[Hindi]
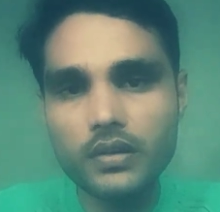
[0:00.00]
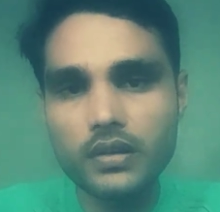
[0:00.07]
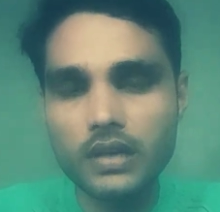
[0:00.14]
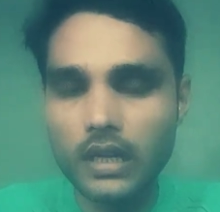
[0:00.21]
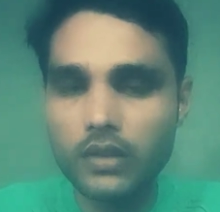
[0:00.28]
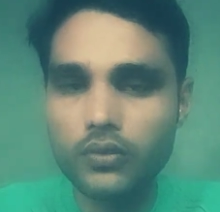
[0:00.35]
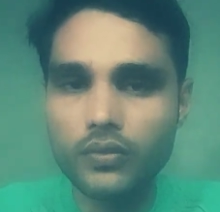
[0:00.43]

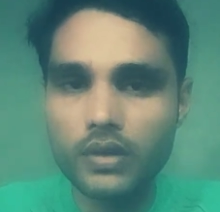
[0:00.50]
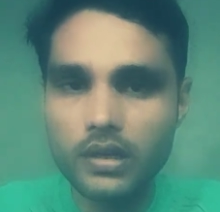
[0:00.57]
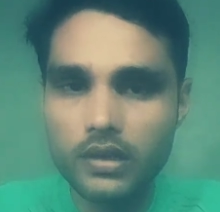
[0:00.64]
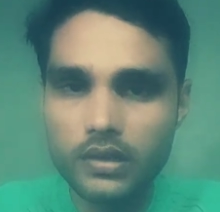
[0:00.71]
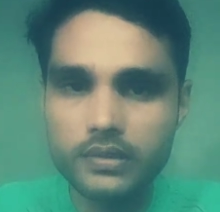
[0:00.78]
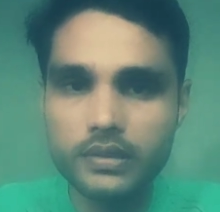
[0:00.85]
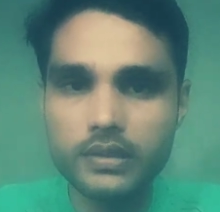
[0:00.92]
डाल दूंगा
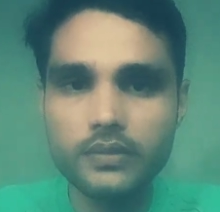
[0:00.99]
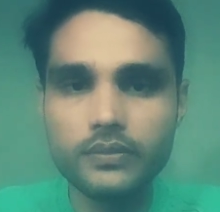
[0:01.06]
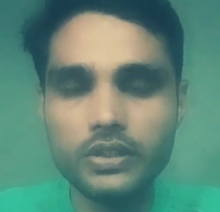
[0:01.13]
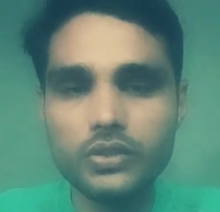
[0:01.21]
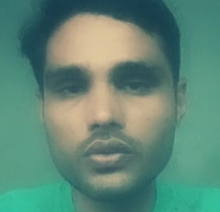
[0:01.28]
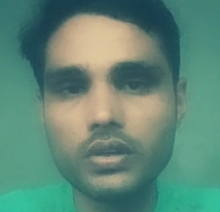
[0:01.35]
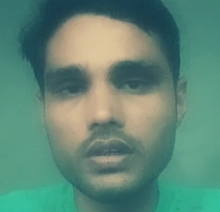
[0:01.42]
इसी
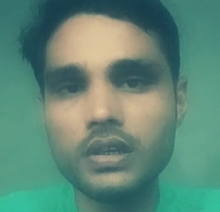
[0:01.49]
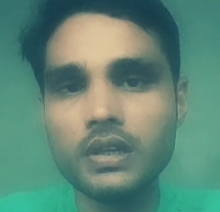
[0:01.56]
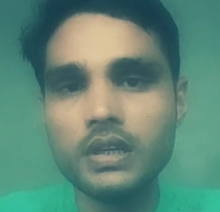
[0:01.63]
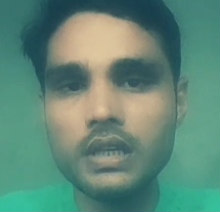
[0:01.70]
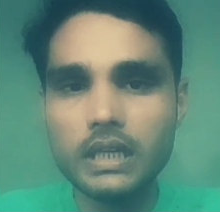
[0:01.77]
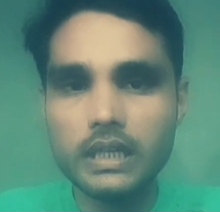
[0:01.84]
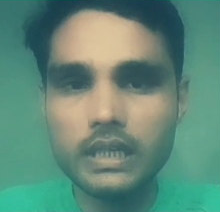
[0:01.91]
वीडियो के
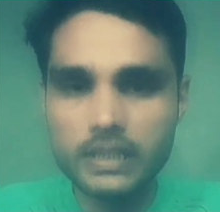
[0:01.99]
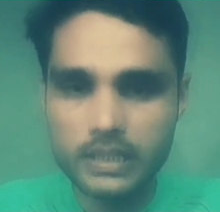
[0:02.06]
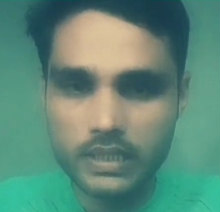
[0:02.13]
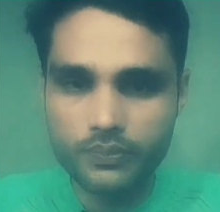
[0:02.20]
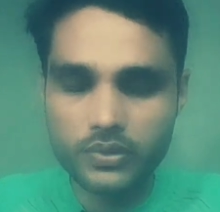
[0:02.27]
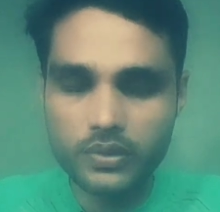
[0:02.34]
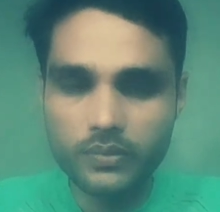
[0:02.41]

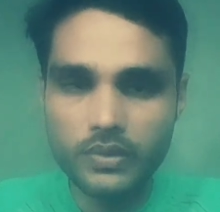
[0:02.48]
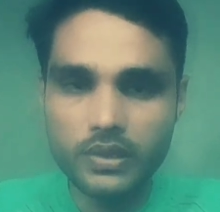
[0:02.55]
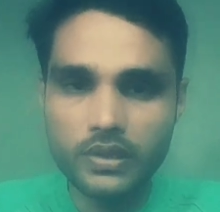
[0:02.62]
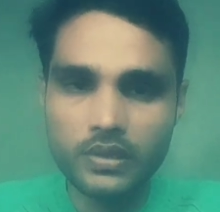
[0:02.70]
डिस्क्रिप्शन में